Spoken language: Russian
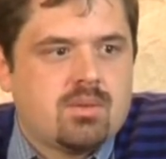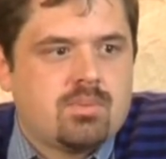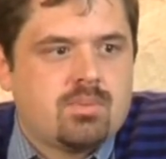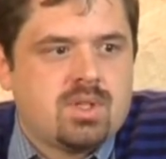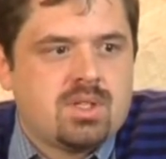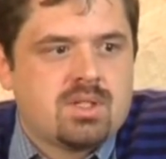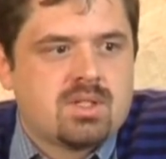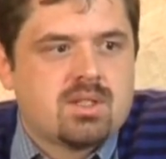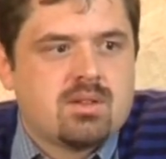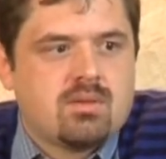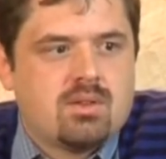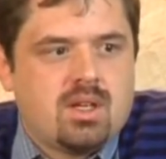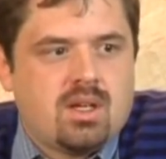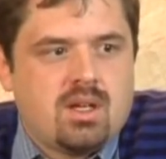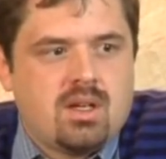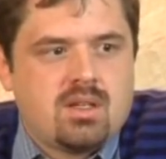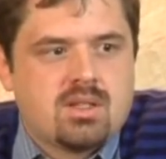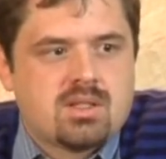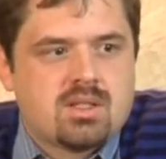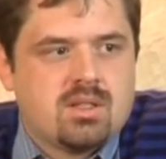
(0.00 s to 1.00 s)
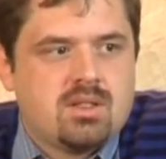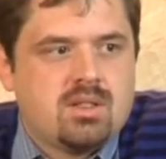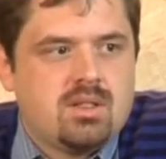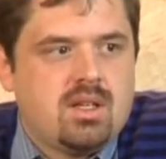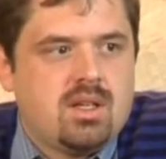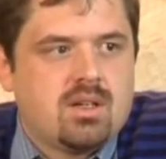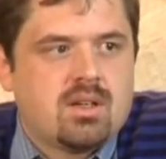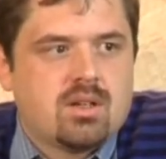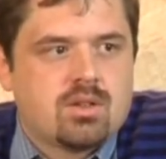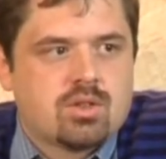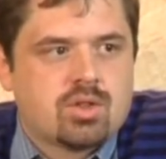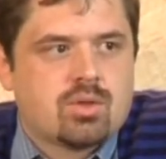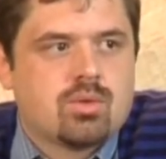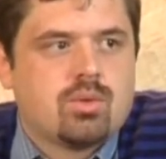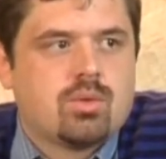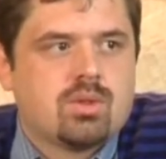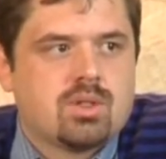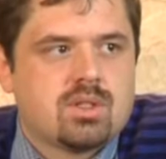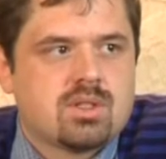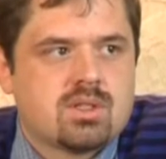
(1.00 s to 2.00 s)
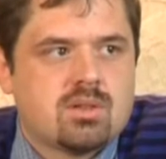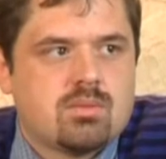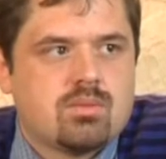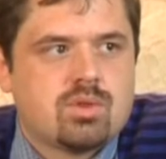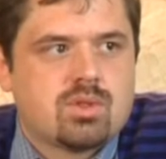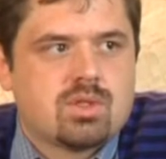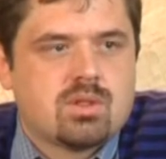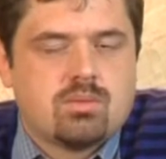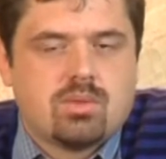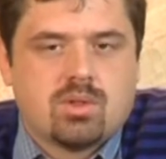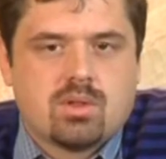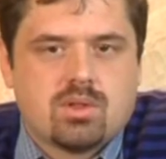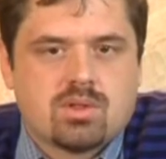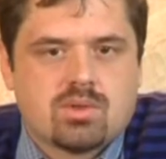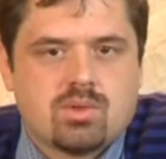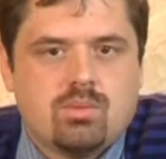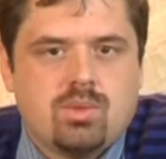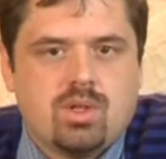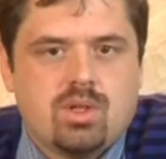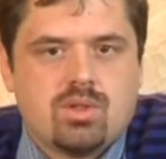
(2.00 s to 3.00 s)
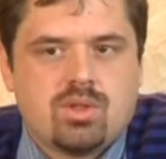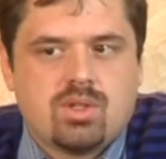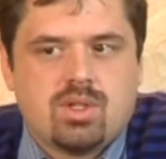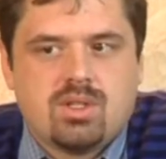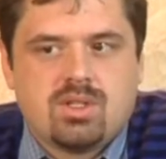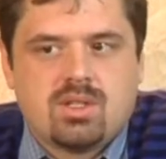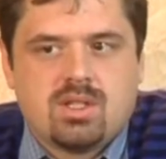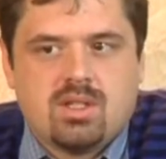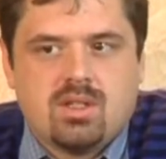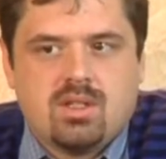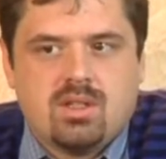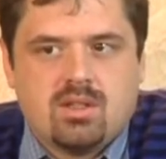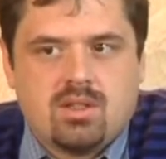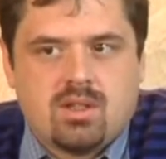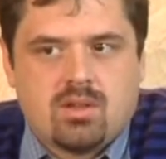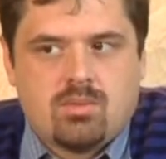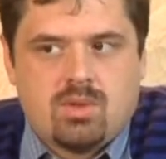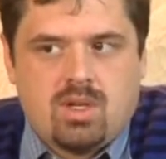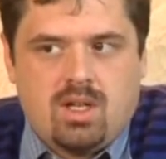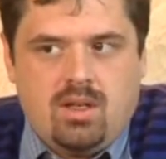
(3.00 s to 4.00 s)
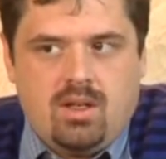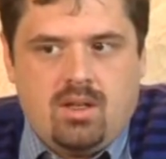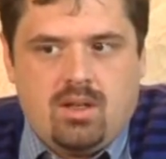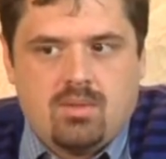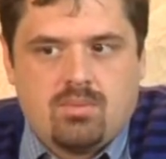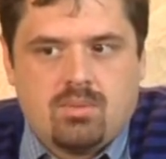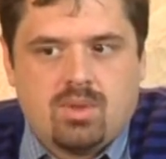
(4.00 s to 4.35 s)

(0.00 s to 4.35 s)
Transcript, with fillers: представляется не как что-то само собой разумеющееся и нормальное,